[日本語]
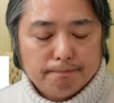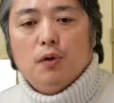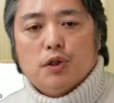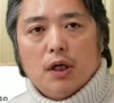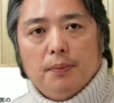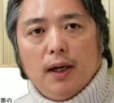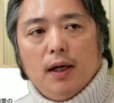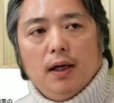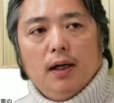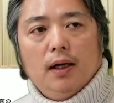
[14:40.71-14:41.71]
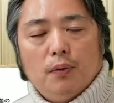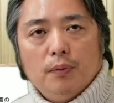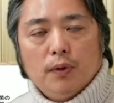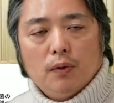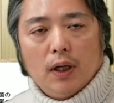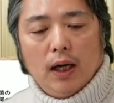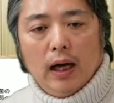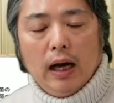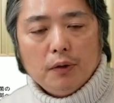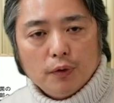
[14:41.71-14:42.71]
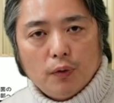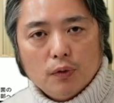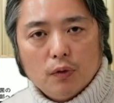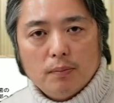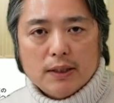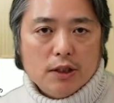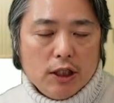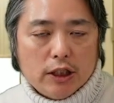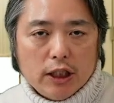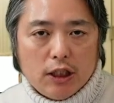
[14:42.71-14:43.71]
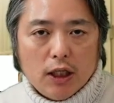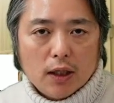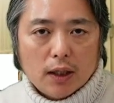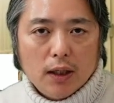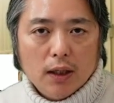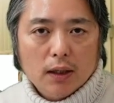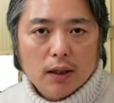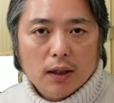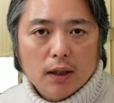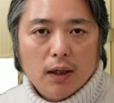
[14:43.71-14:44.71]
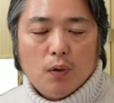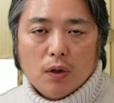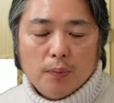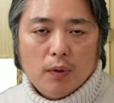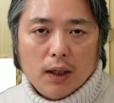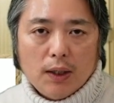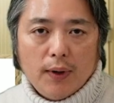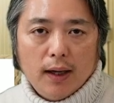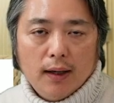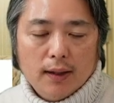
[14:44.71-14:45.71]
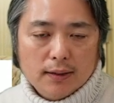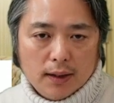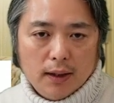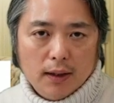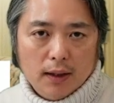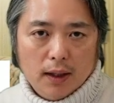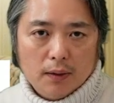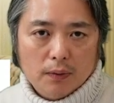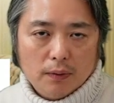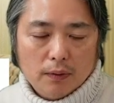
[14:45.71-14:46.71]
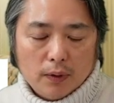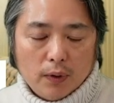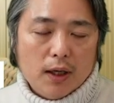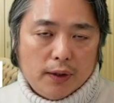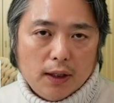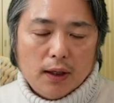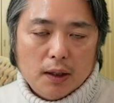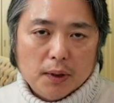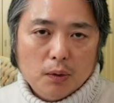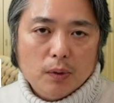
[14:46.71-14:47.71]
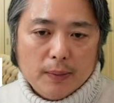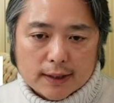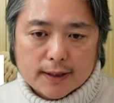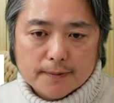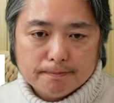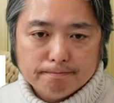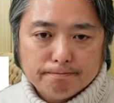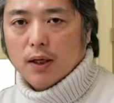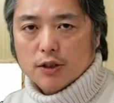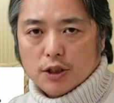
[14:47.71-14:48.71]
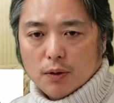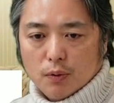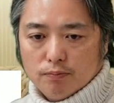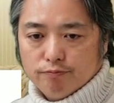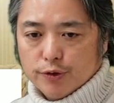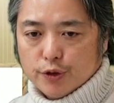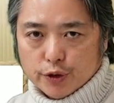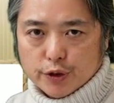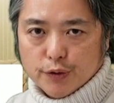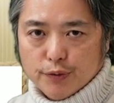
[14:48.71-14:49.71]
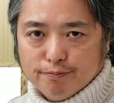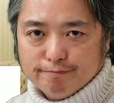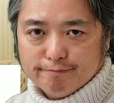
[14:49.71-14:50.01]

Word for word: よろしければ、こういうものはあるということをまず認識していただき、ご希望の方は、ぜひ、ご連絡いただければと思います。では、鹿の追求。